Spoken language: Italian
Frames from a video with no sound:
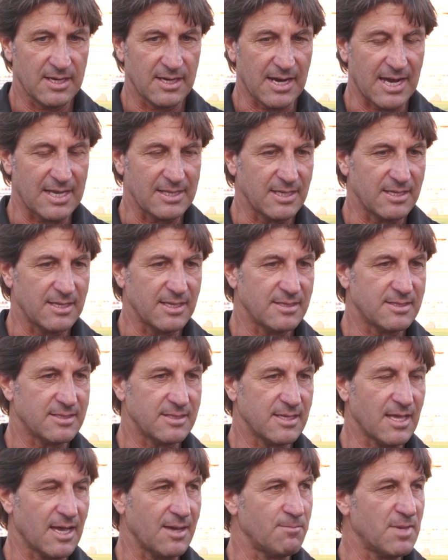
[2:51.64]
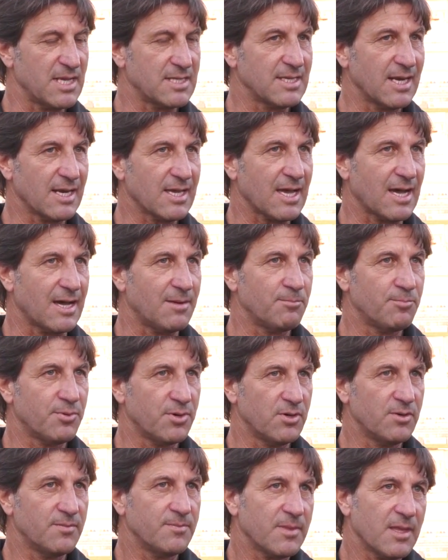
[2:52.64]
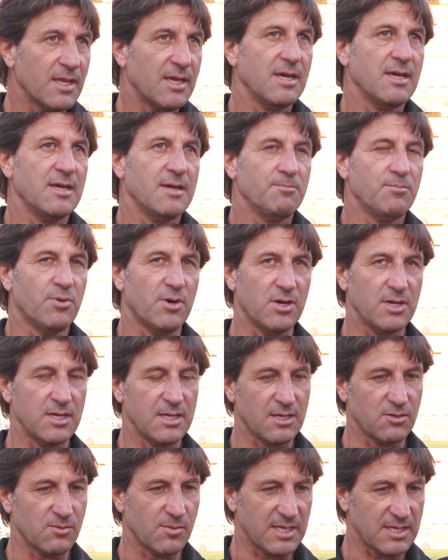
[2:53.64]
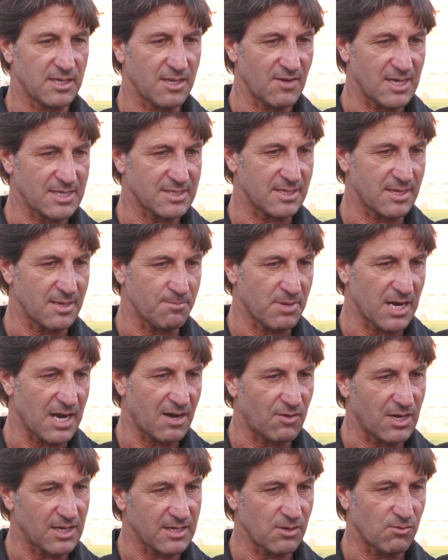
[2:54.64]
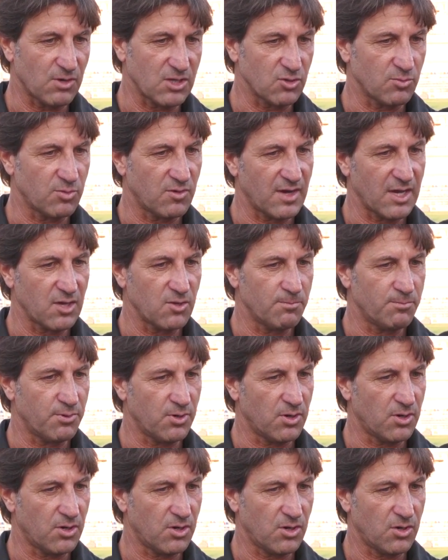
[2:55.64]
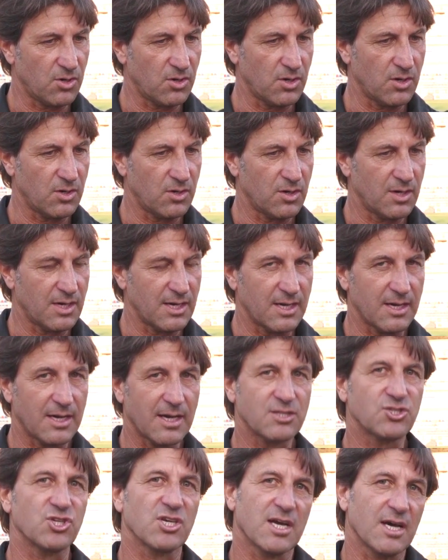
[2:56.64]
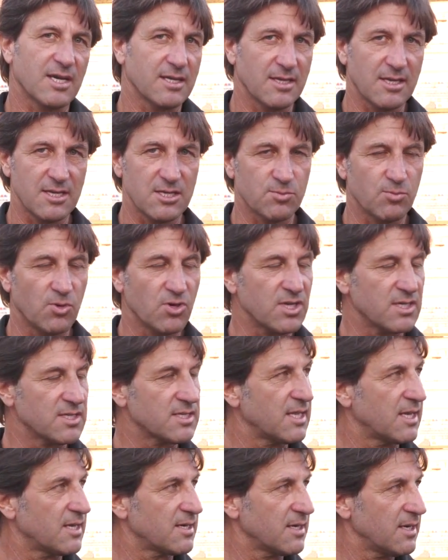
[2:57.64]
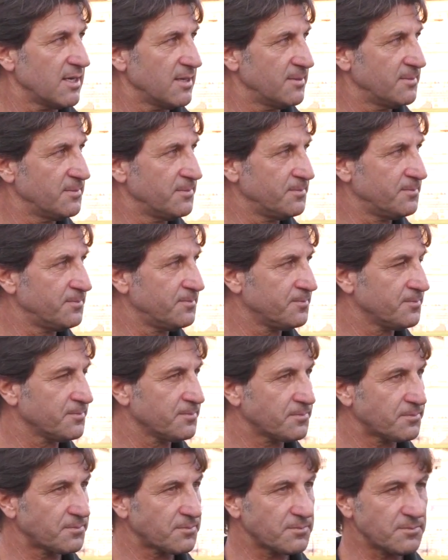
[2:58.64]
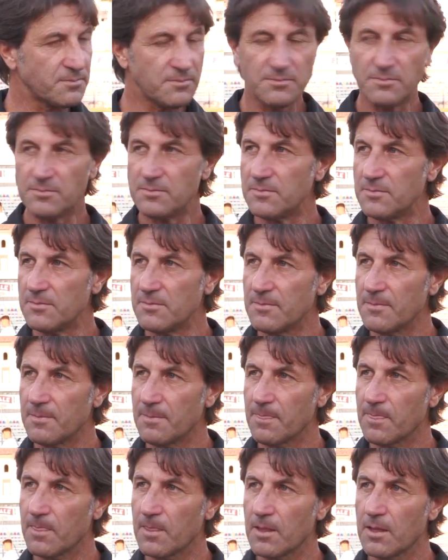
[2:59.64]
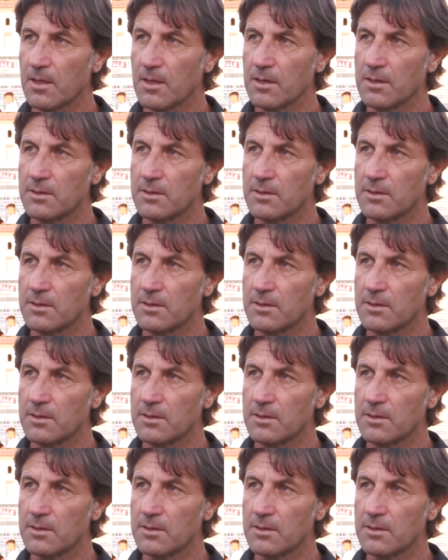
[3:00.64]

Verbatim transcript: grande densità in mezzo al campo e poi naturalmente devi essere bravo anche quando poi vai un po' a, a cercare degli sbocchi esterni. 3.300